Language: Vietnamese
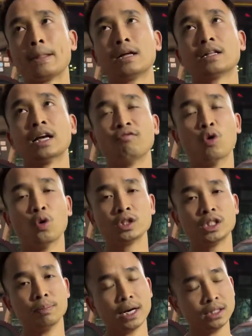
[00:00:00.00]
thành phố Hồ
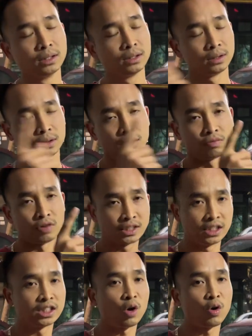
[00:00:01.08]
Chí Minh và
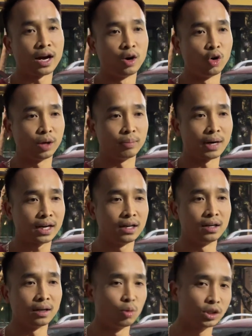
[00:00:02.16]
chỉ sau Hà Nội mà cái
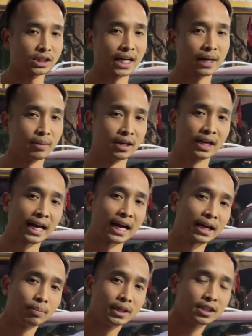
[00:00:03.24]
lượng mua xe mà ở Nghệ
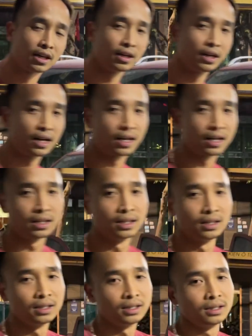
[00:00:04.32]
An bây giờ là
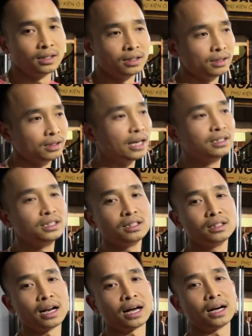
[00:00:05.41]
gần
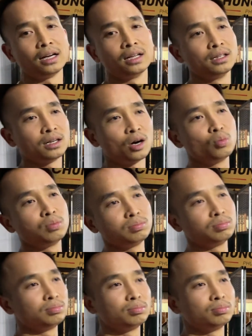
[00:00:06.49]
như là những ông